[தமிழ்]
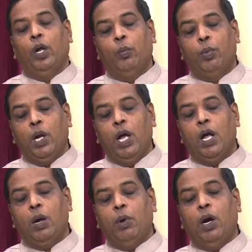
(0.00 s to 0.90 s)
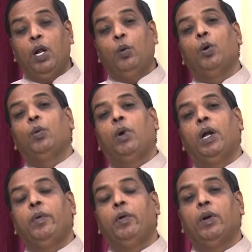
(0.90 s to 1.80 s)
உலக பிரகாரமான ஒரு
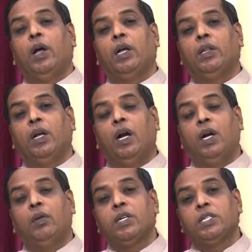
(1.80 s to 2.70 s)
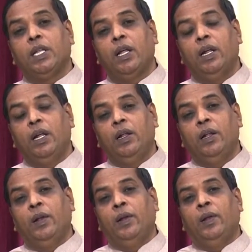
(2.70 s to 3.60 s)
மனைவி உண்டாகிறதுக்கு ஆண்டவர் என்ன செய்தார்
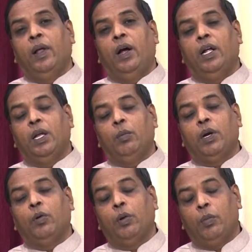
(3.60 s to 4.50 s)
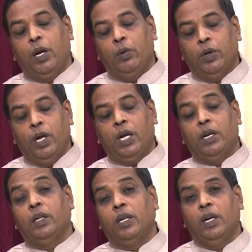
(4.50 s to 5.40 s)
ஆதாமுக்கு ஒரு மனைவி
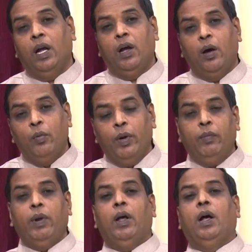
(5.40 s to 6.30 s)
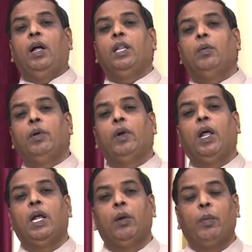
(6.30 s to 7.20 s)
உண்டாகிறதுக்கு அவருடைய
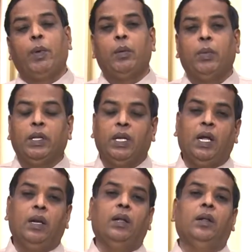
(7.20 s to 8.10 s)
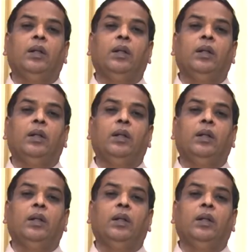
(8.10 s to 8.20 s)
ஆதாமுடைய எலும்பை பயன்படுத்தினார்